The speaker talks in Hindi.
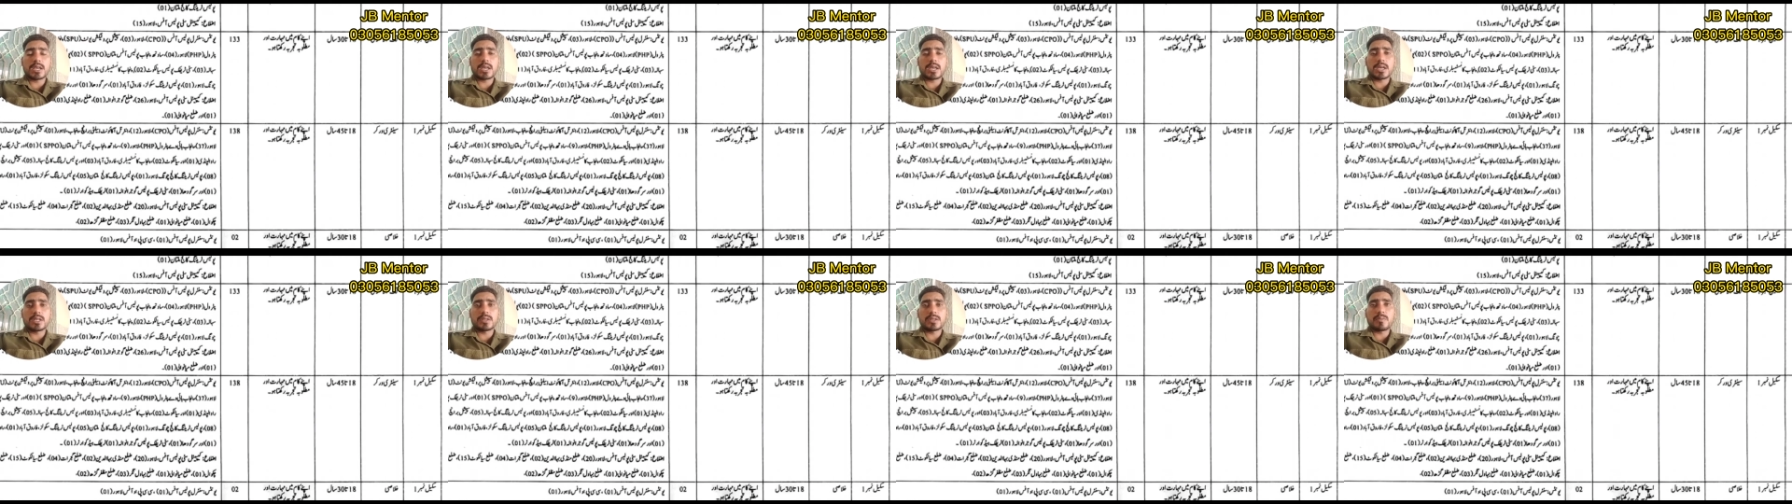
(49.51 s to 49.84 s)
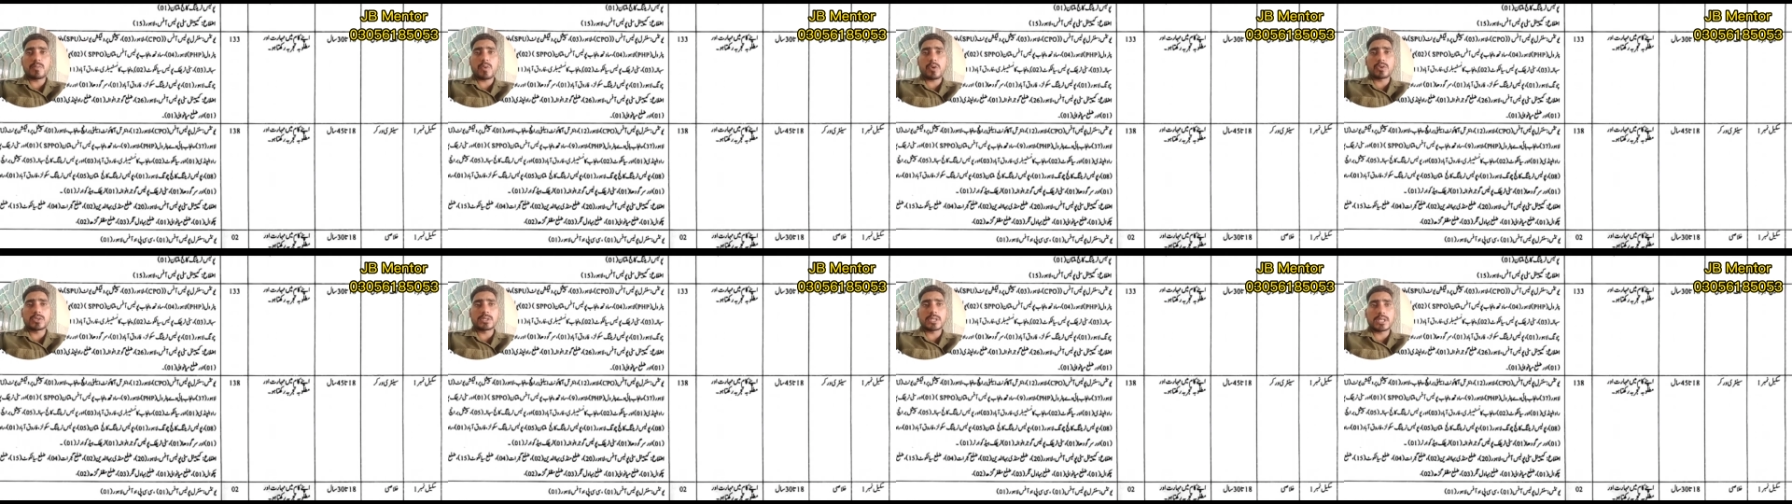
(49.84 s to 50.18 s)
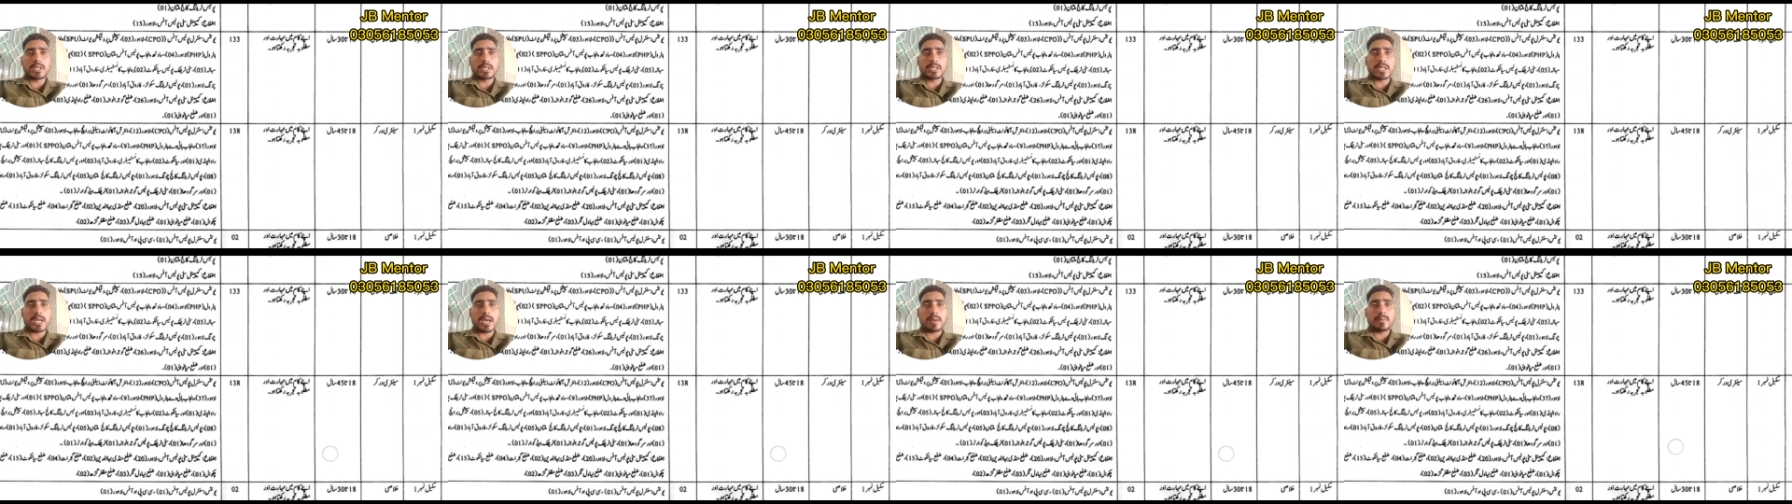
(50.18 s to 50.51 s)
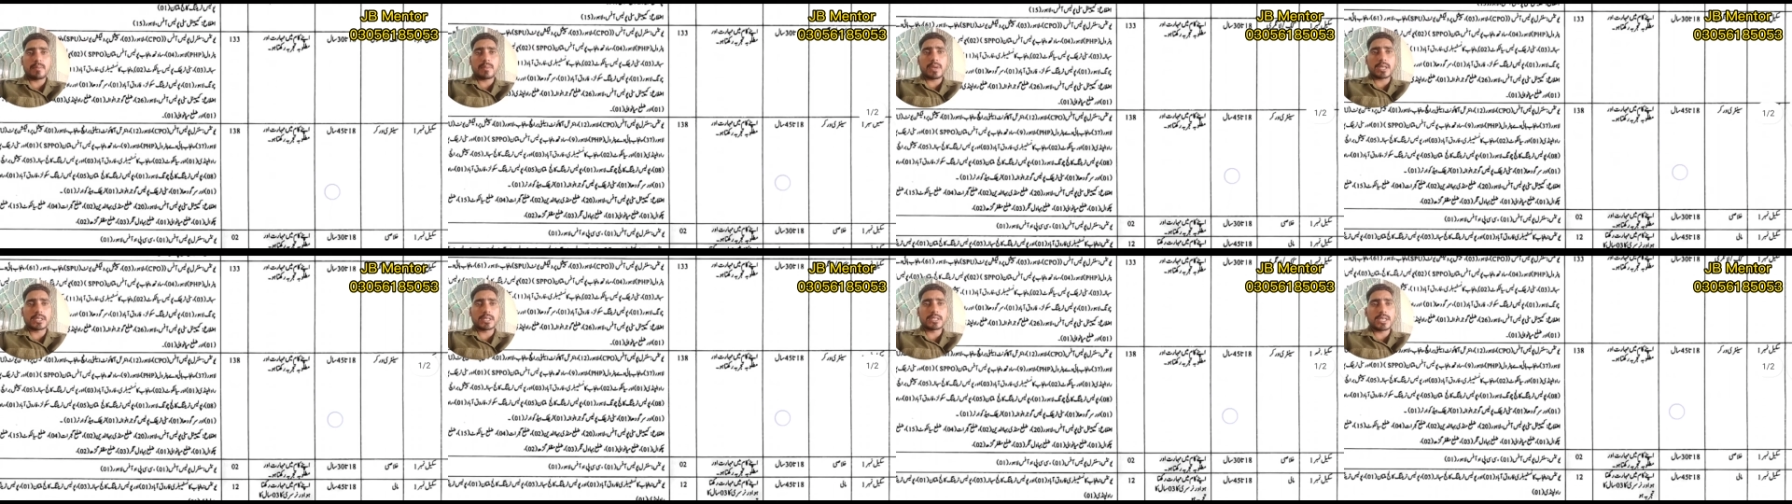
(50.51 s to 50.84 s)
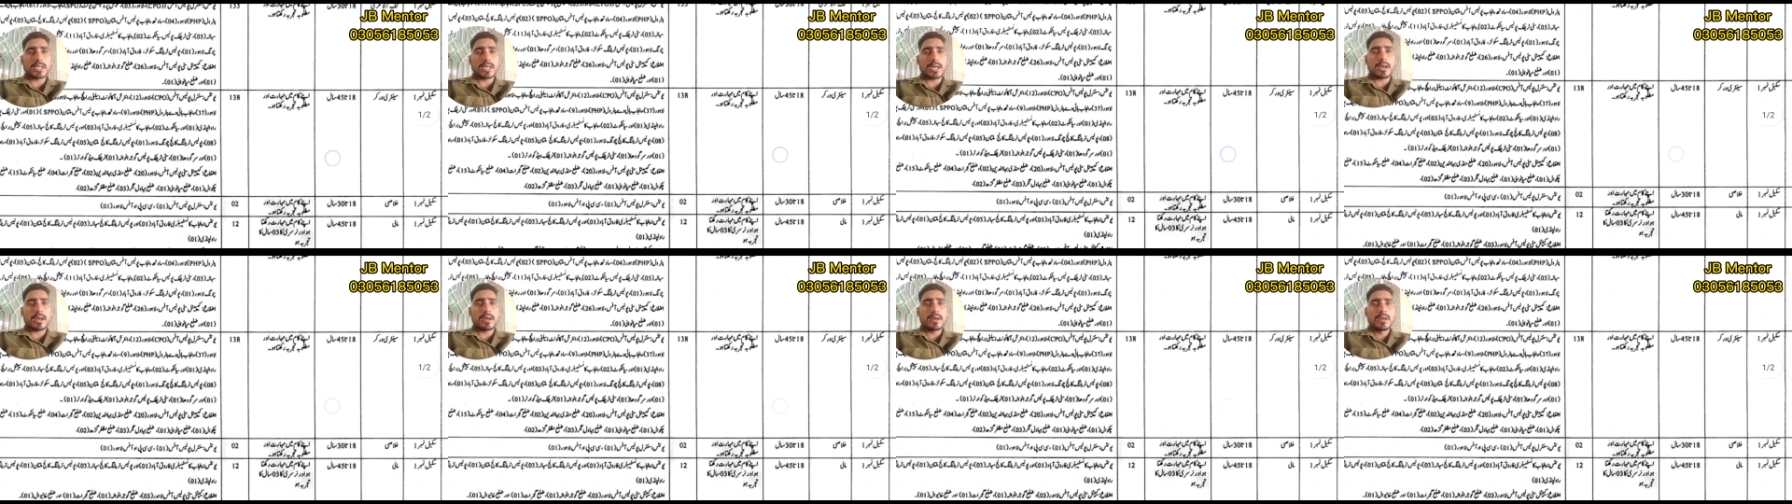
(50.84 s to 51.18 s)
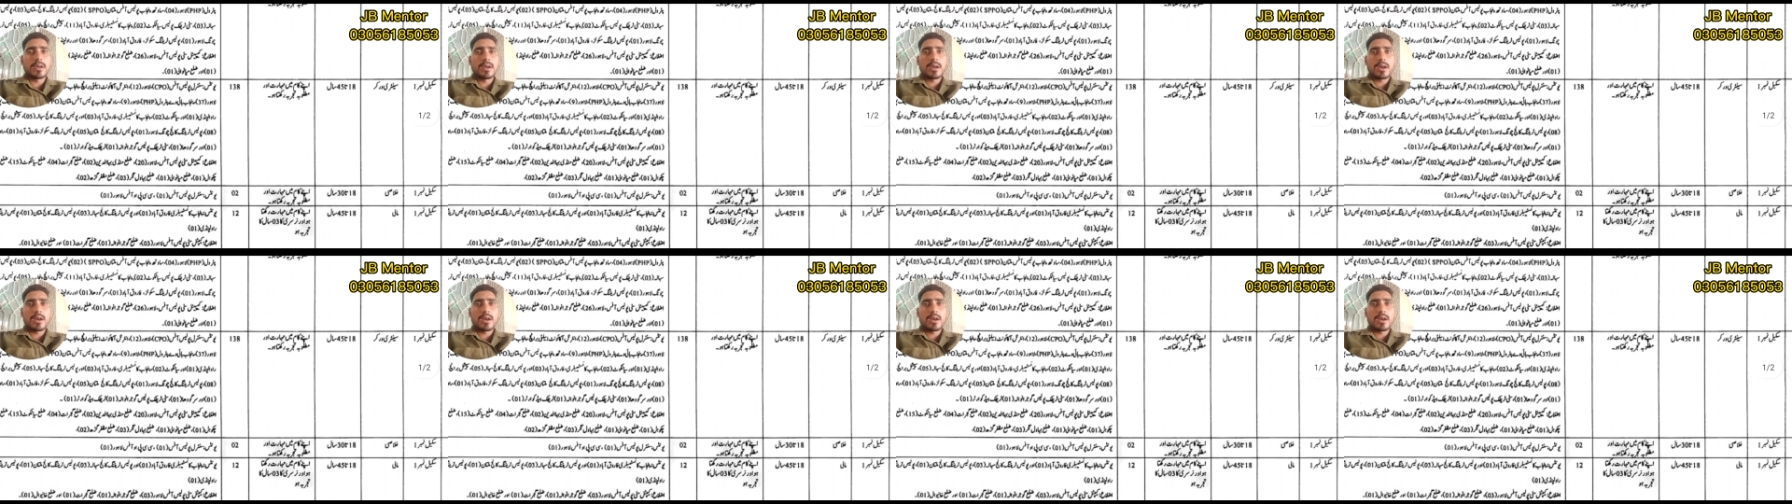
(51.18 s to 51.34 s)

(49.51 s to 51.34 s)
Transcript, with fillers: लग गया तो बहुत ज़्यादा टाइम लग जाएगा